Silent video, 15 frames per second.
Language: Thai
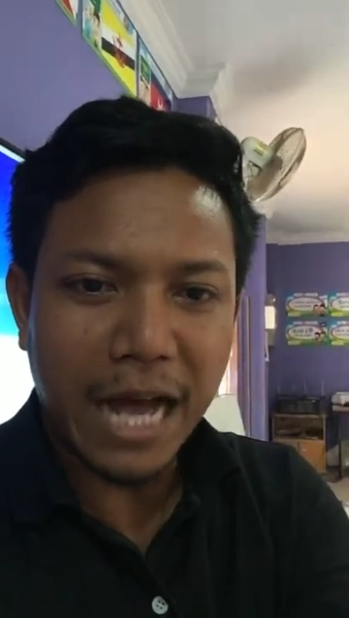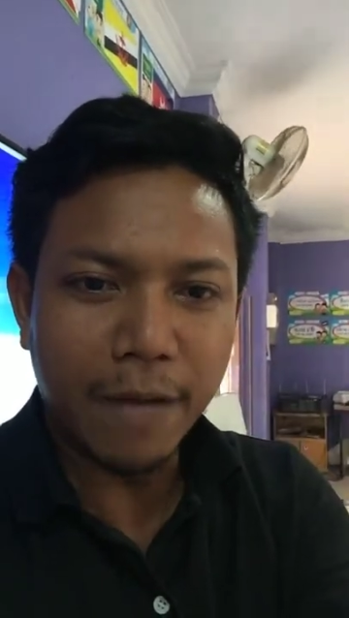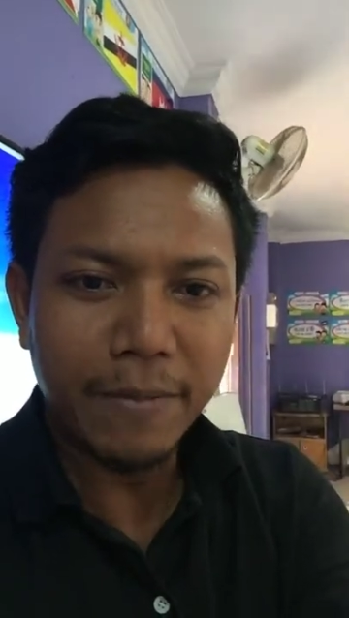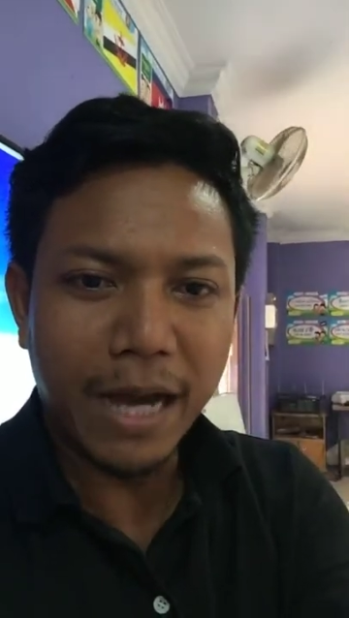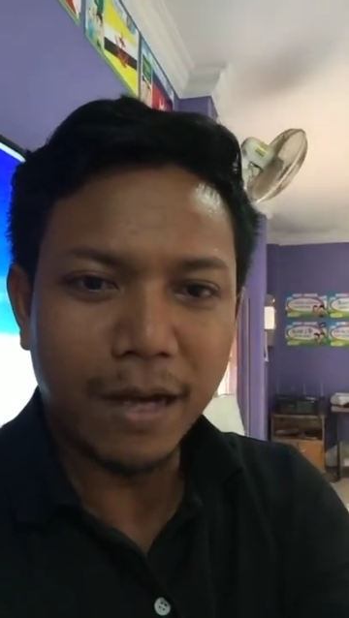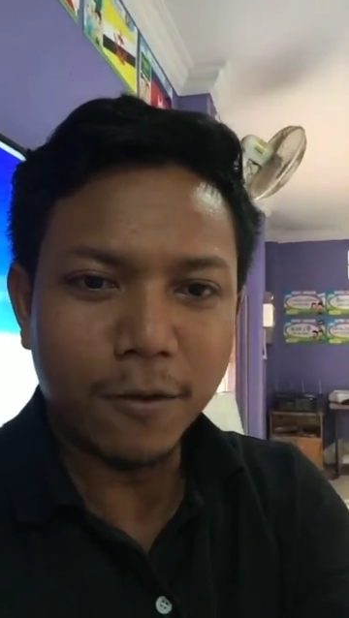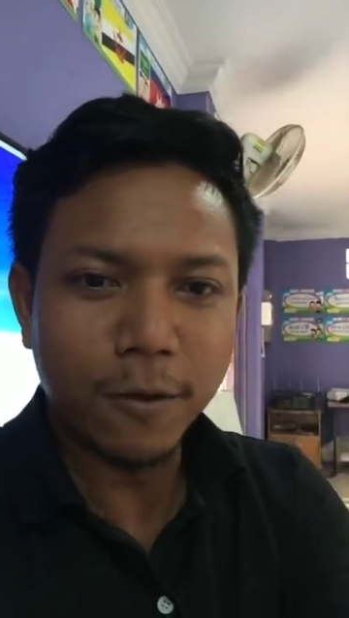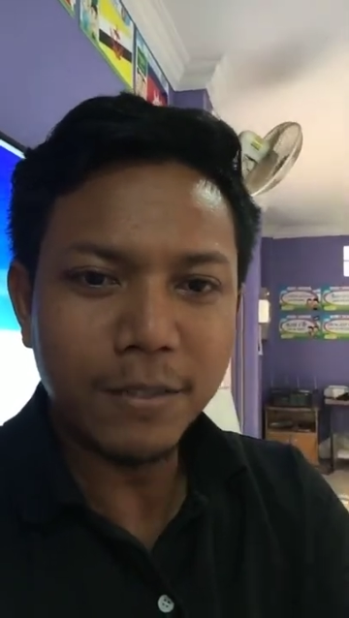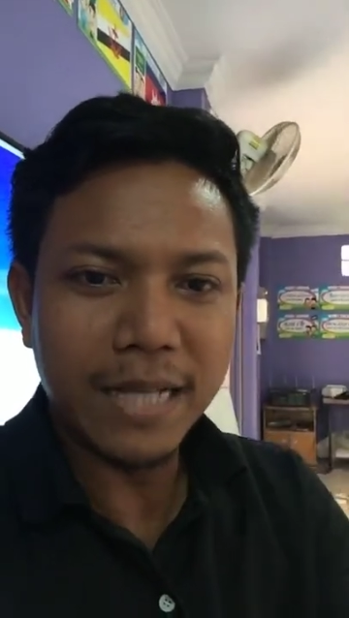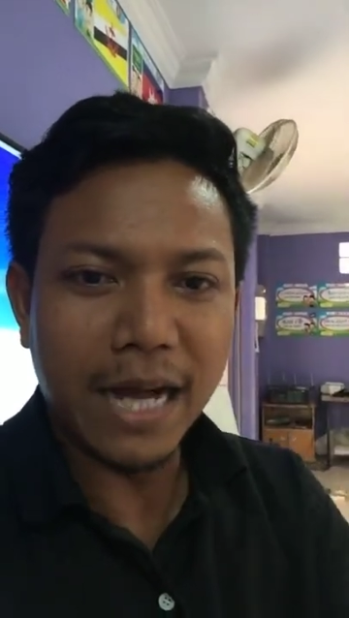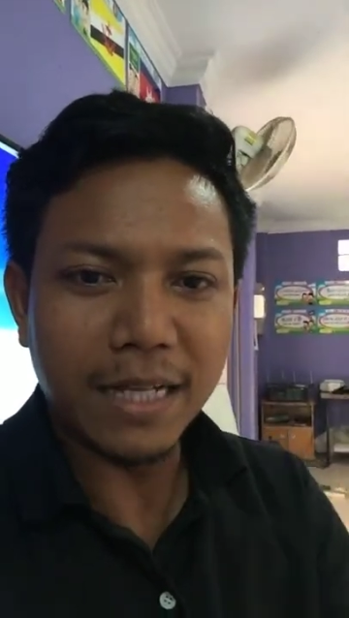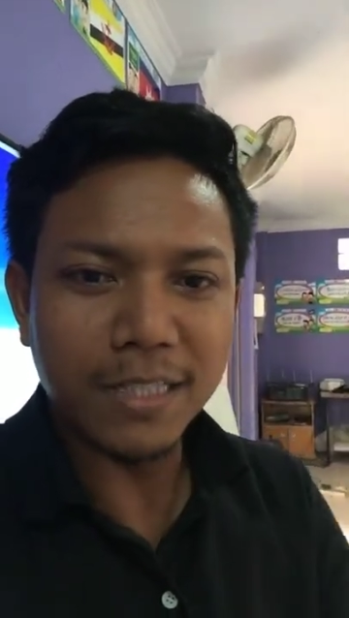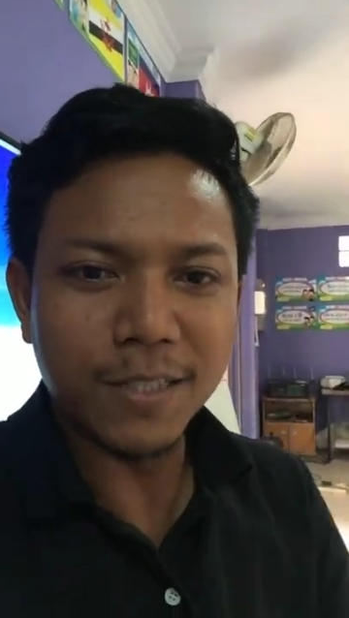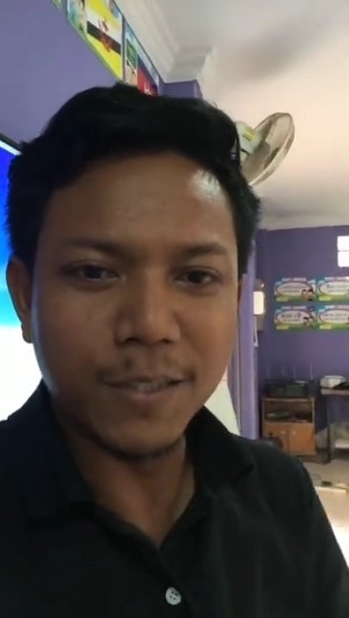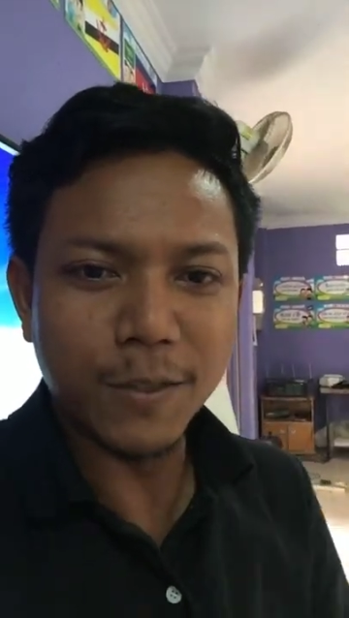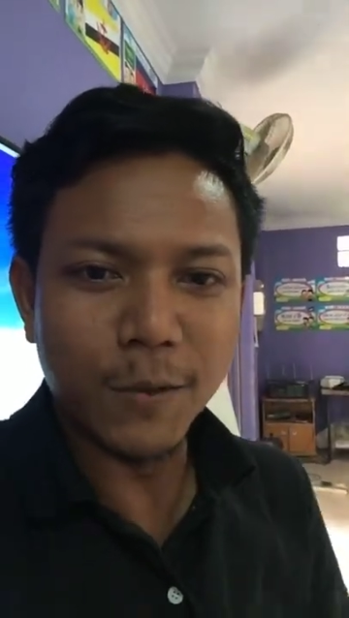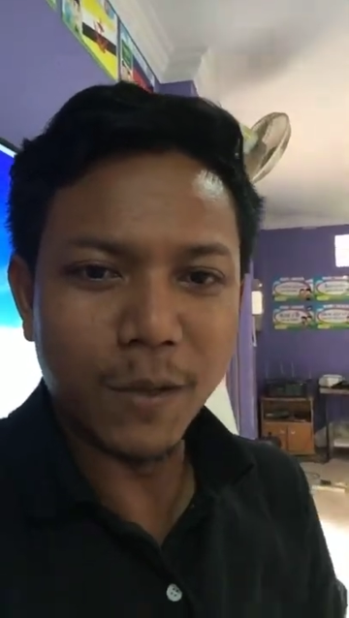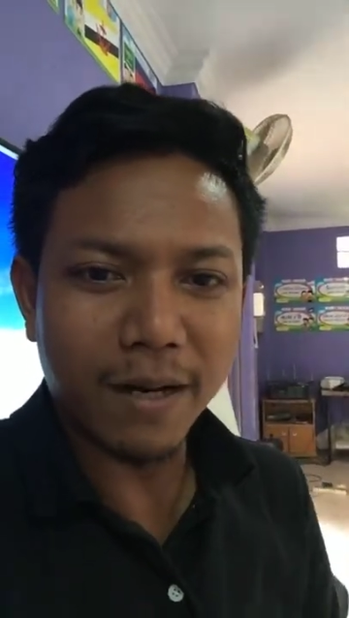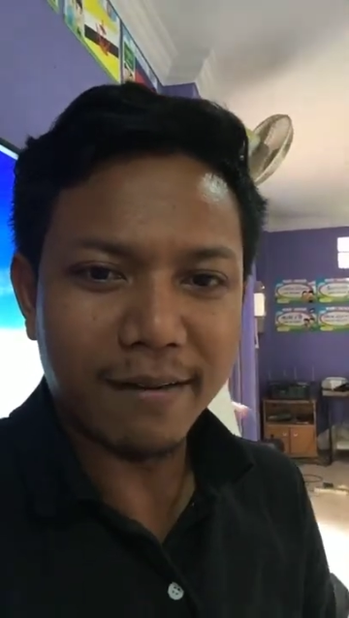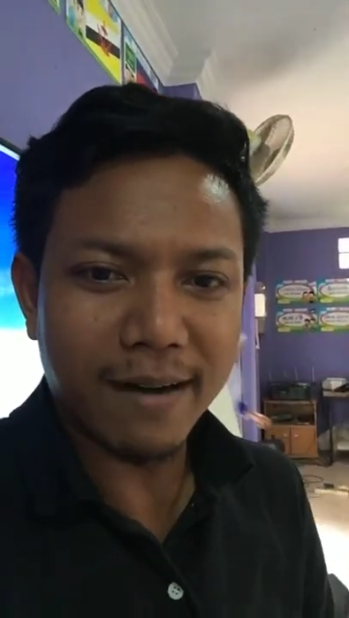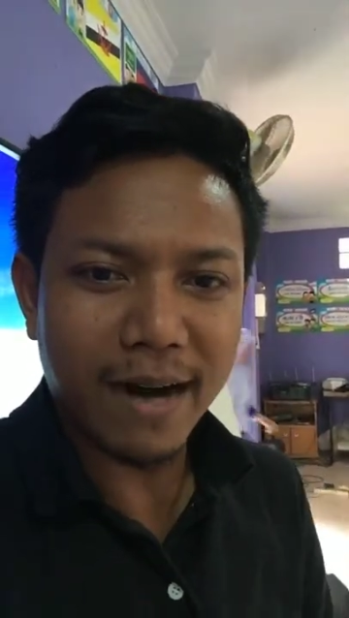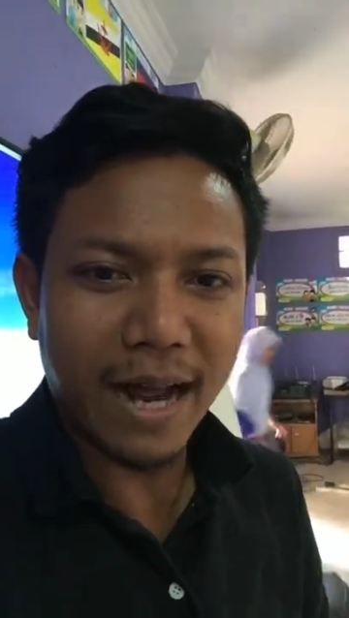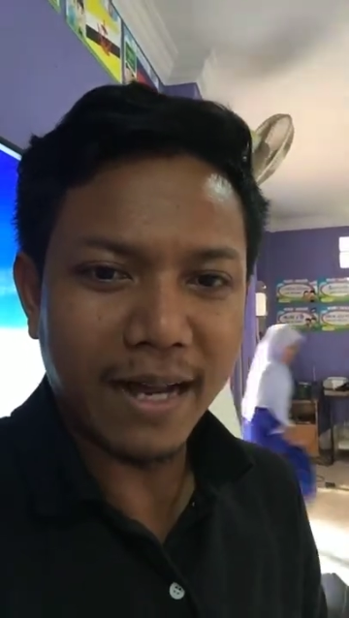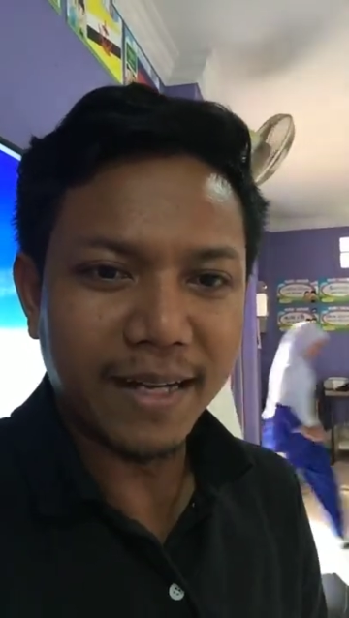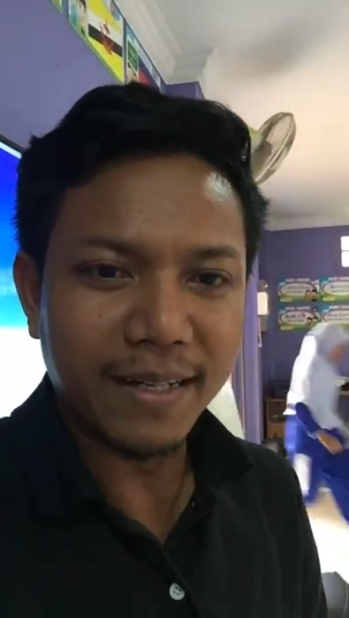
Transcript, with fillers: ถามอยากรู้อยากดูอะไร